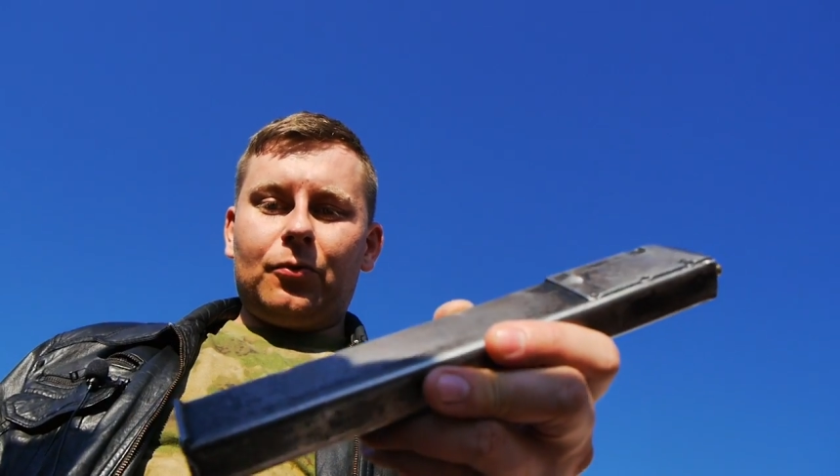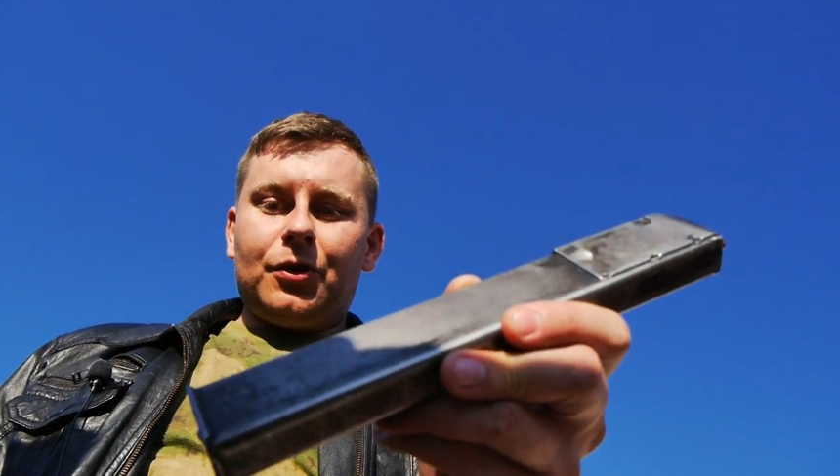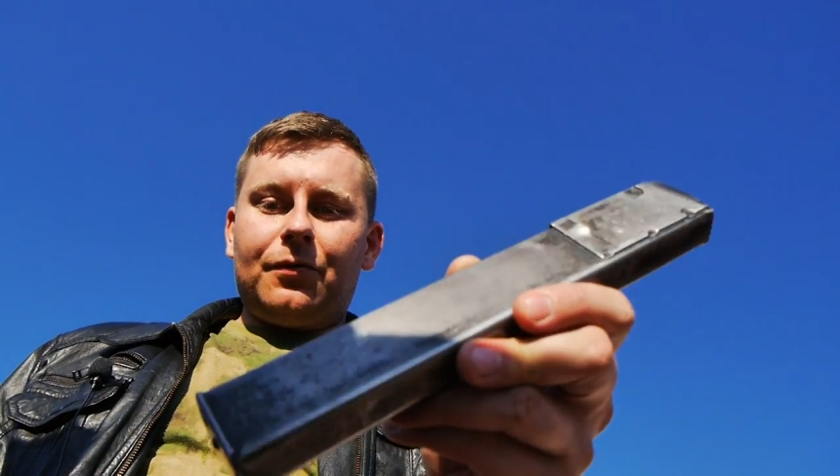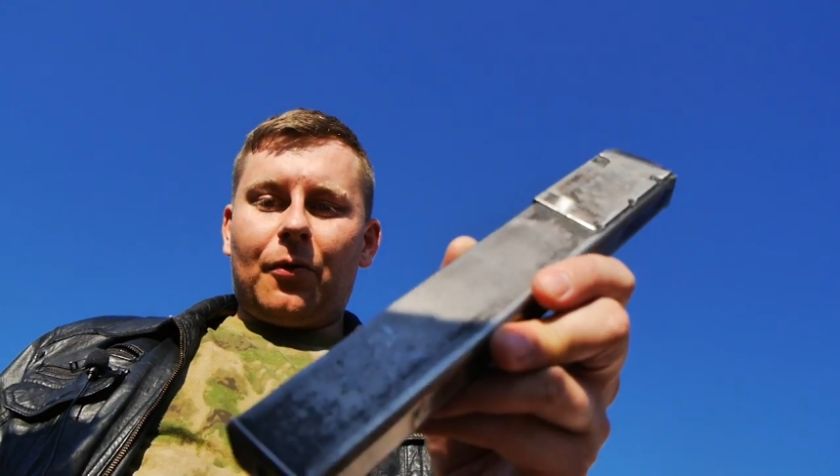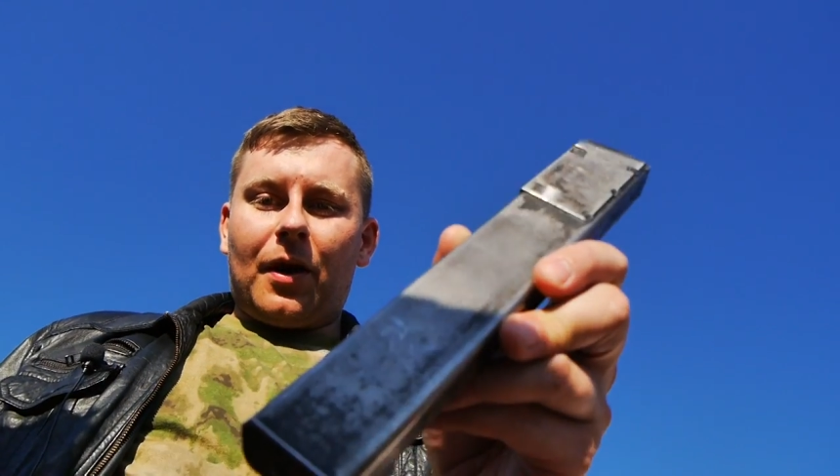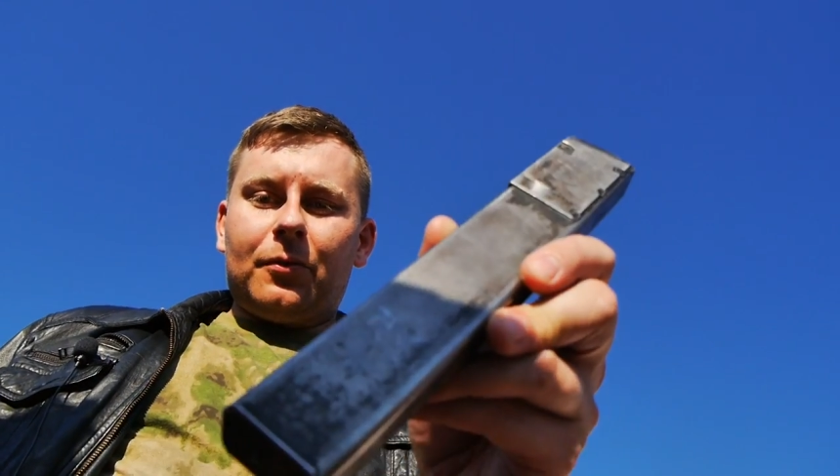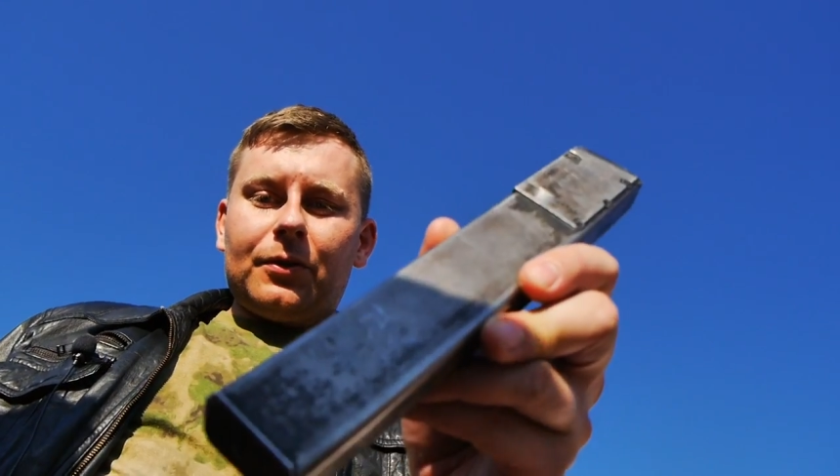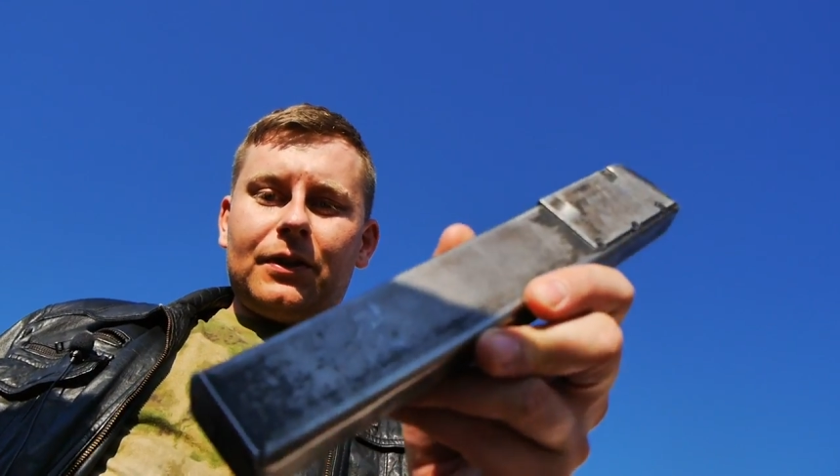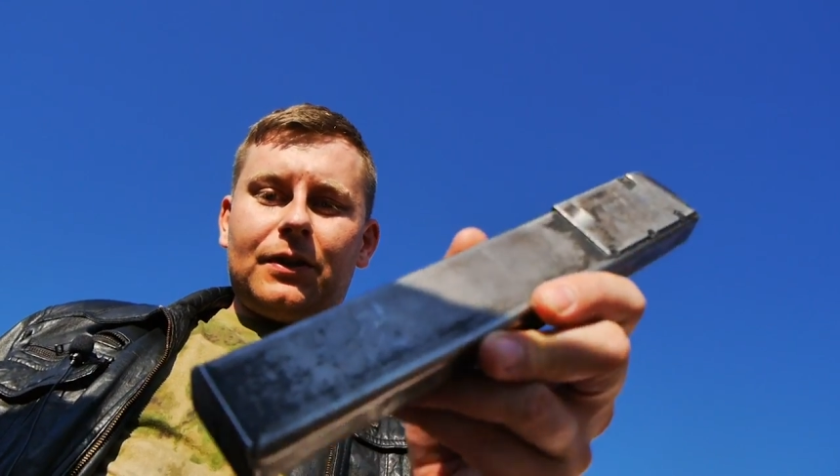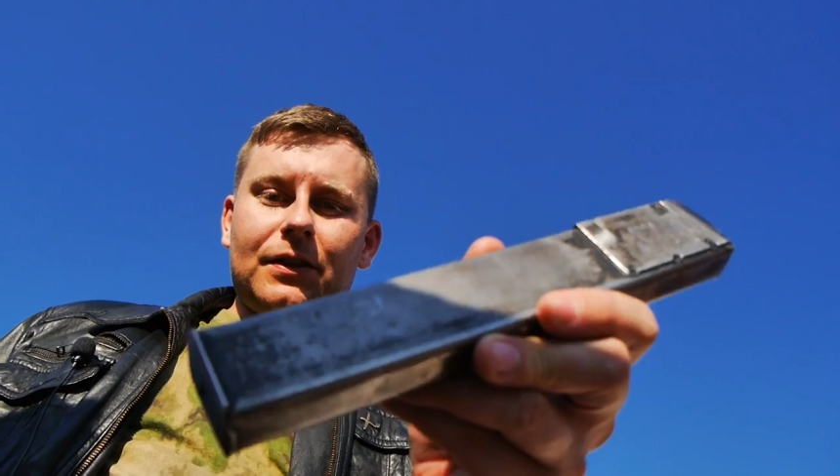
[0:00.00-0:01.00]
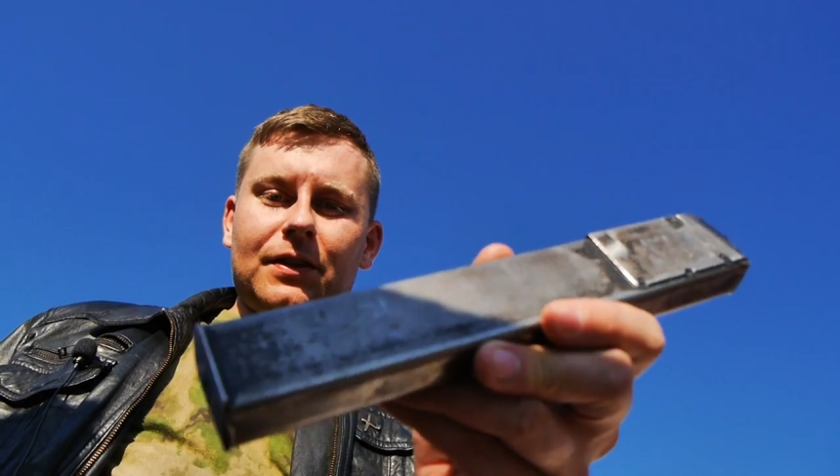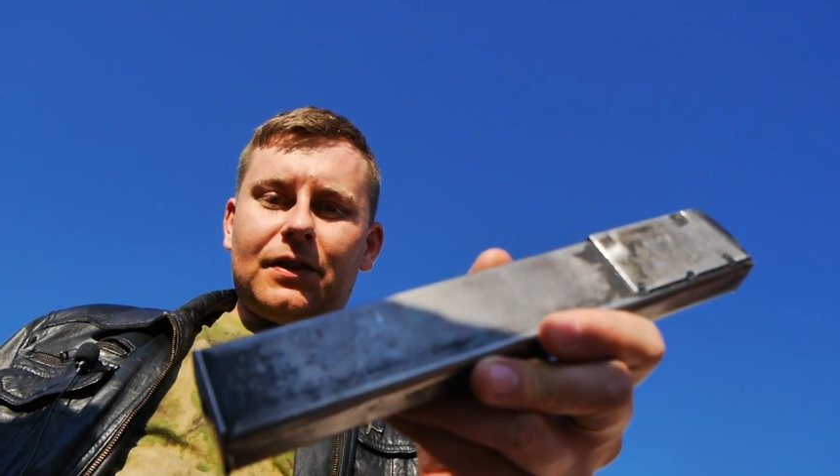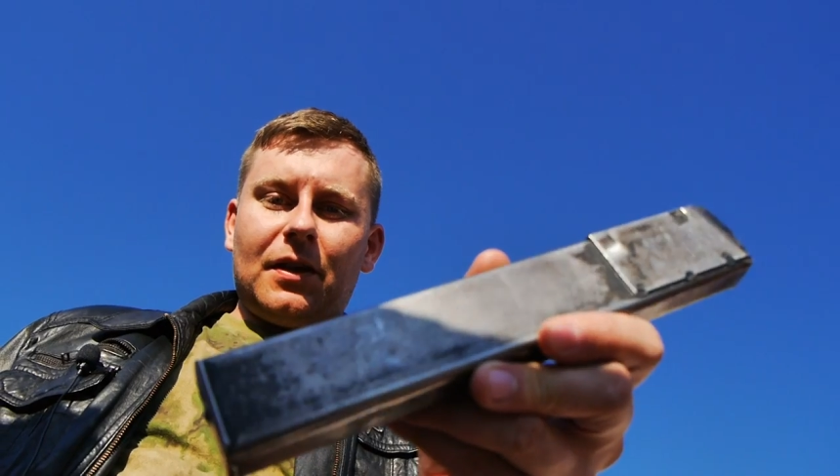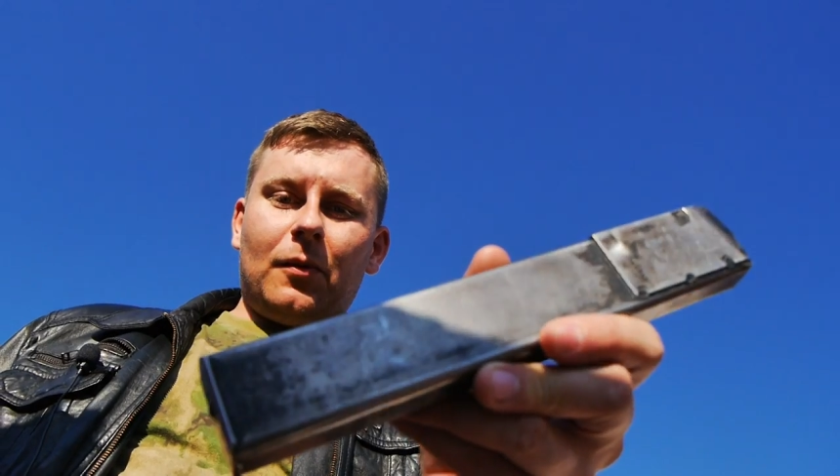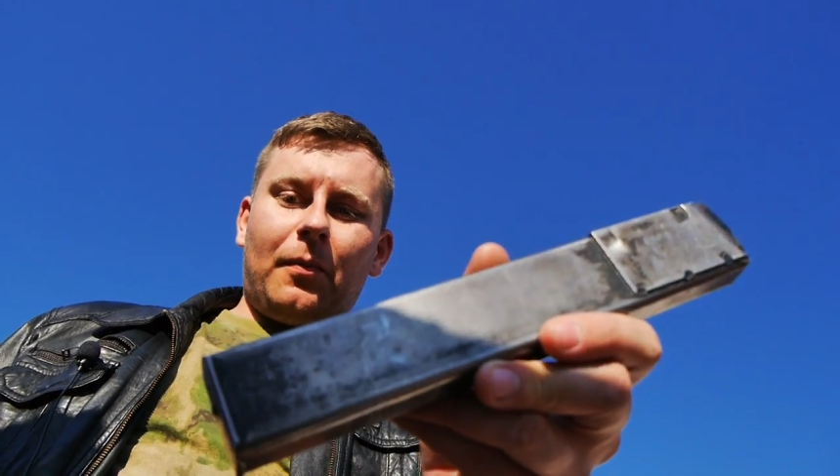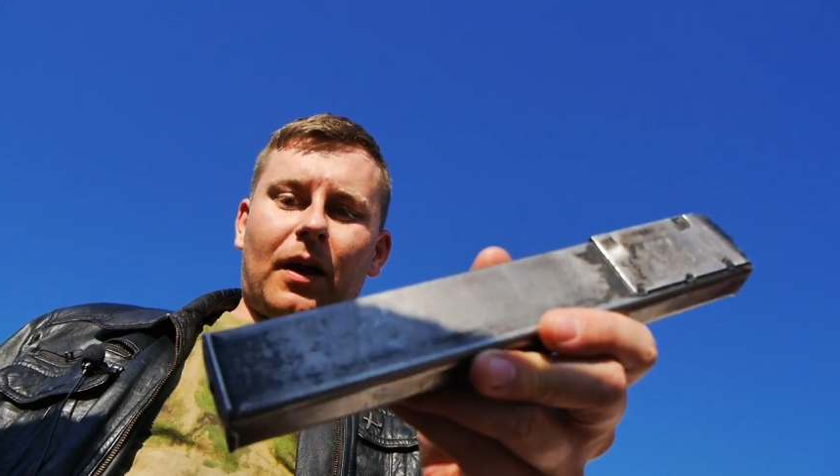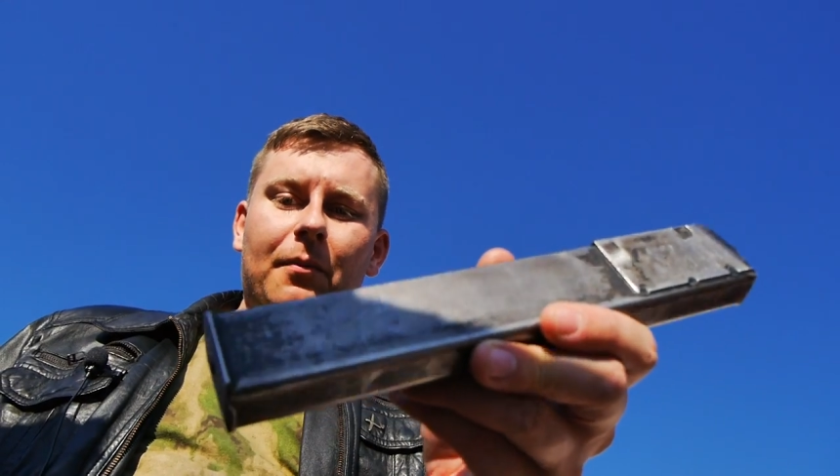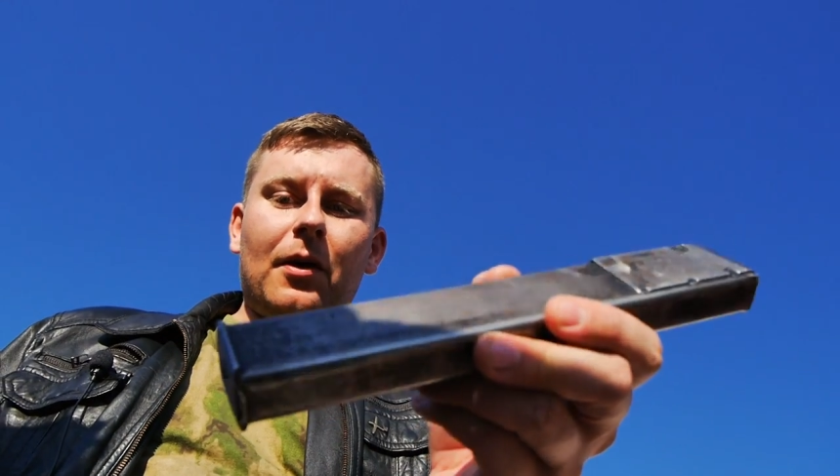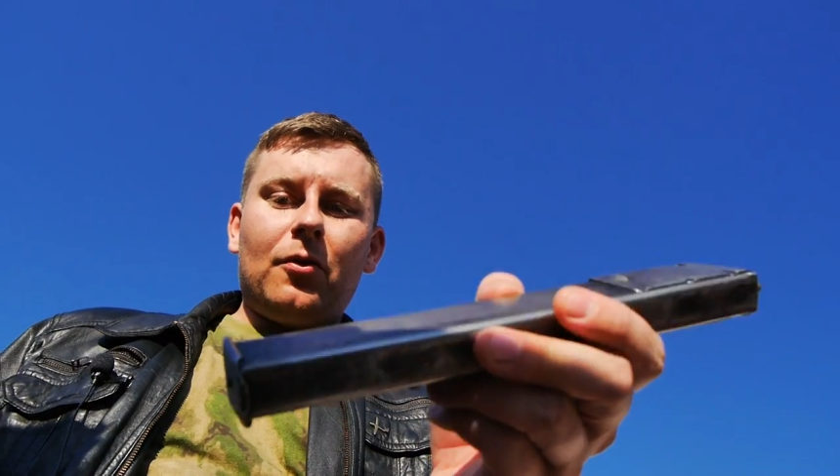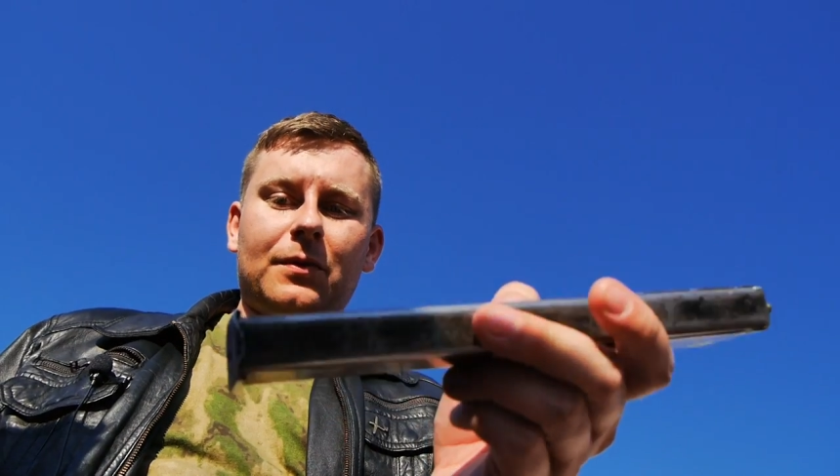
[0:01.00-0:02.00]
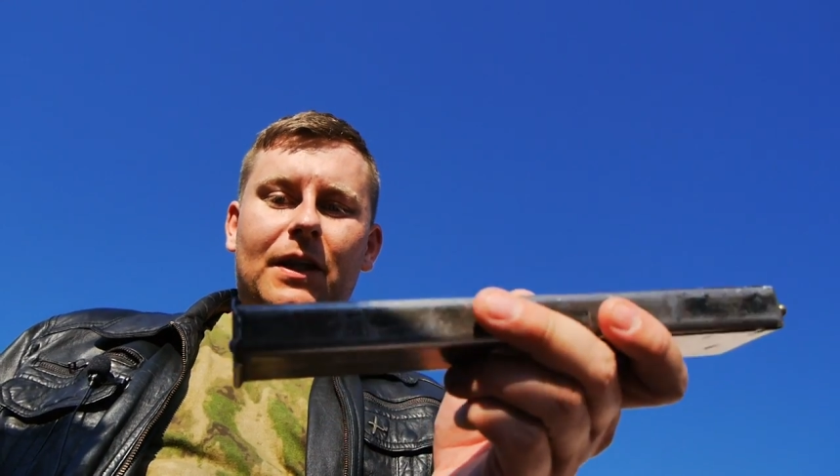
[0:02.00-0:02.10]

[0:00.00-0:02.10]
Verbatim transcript: używał amunicji systemu Parabellum,